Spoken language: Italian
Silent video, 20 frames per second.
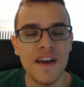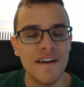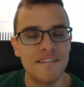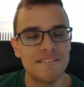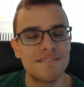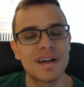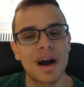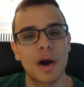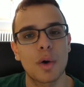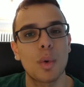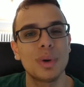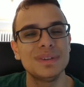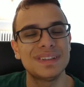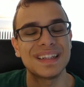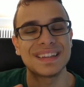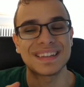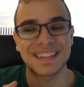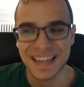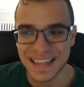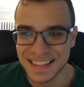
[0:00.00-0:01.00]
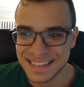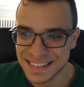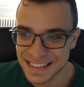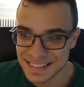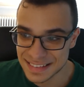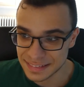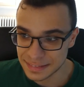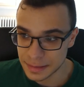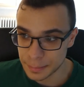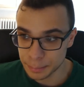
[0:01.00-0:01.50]
va a quota
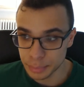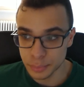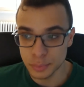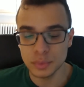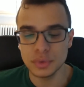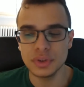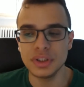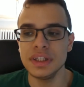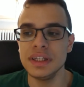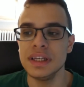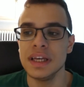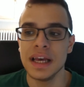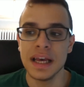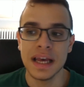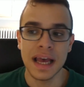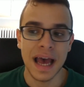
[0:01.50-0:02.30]
37 punti,